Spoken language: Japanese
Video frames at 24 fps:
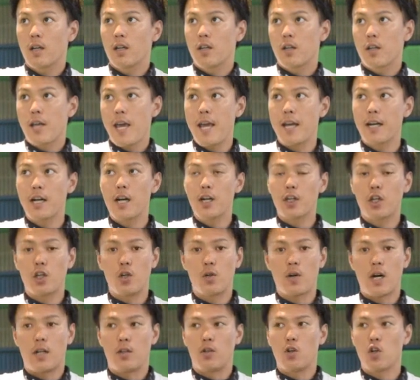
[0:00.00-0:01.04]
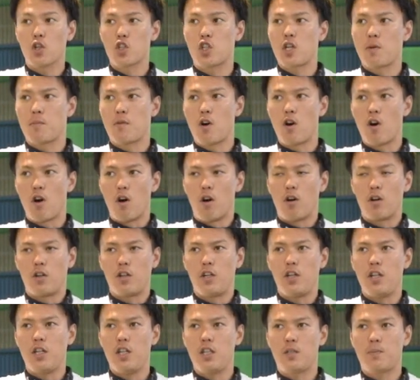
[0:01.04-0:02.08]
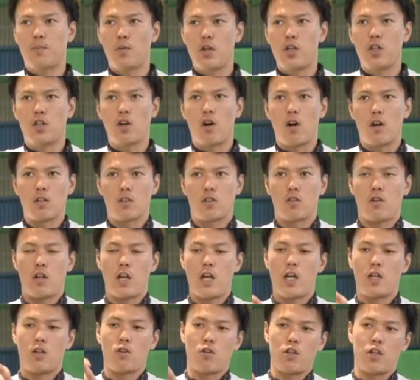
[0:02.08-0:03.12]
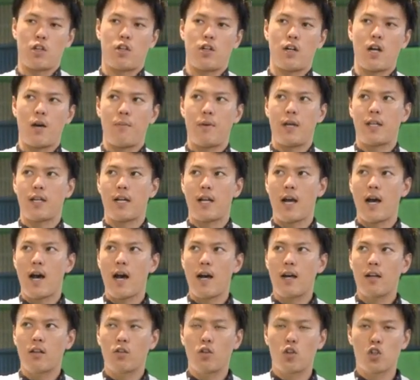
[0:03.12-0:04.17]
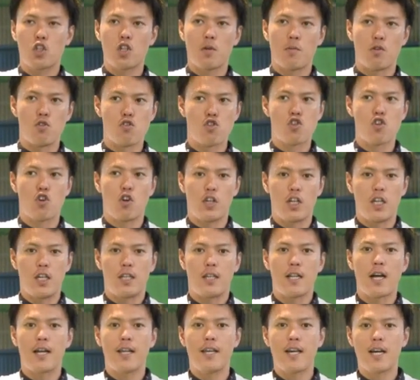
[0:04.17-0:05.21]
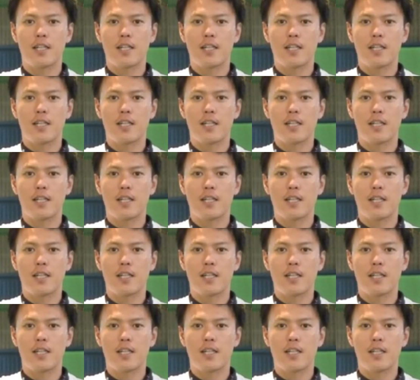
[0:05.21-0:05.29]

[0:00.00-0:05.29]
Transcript: 変化球はどうしてもリリースポイント、ストレートに比べたらどうしても後ろになりやす